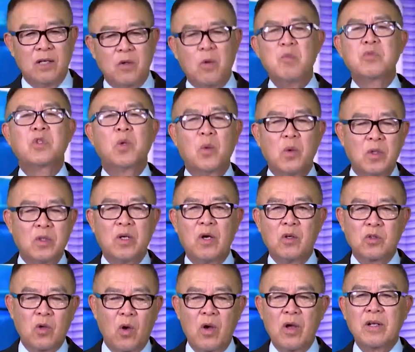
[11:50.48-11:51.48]
cũng xui
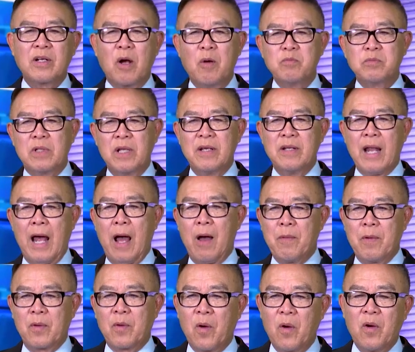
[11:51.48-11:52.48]
cho cái công ty nào
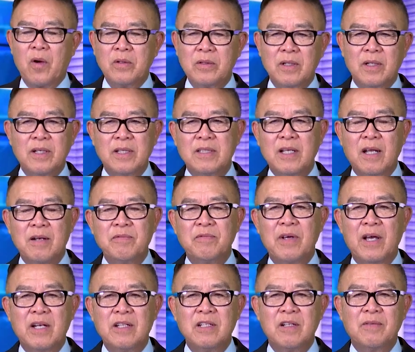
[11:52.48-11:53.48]
mà có những cái nhân
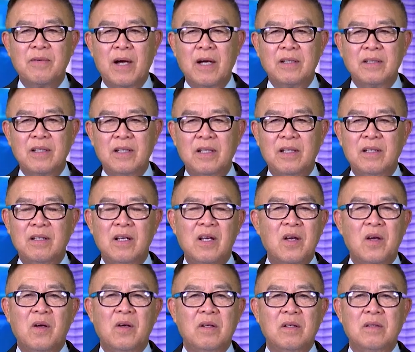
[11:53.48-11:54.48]
viên như vậy thì
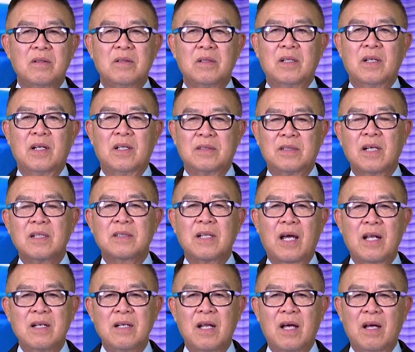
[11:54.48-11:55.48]
à, chắc
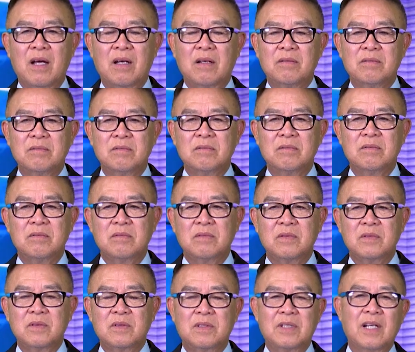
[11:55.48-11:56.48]
chắn là
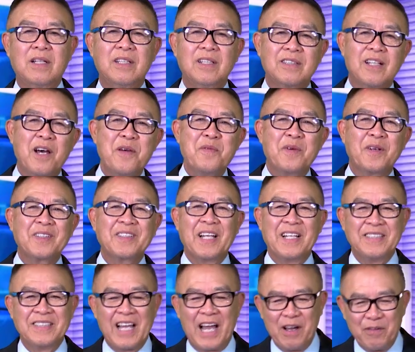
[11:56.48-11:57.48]
sẽ đi tới một
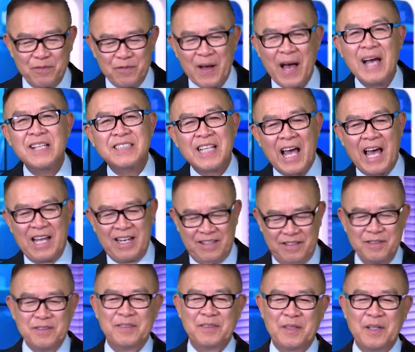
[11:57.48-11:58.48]
tình trạng phá sản
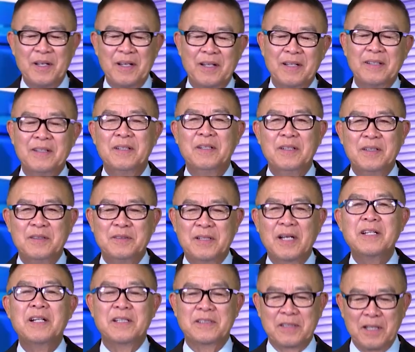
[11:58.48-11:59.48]
à,
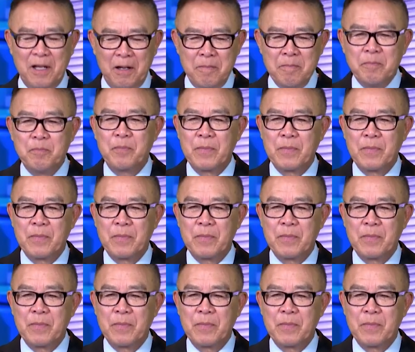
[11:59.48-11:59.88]
rất là sớm.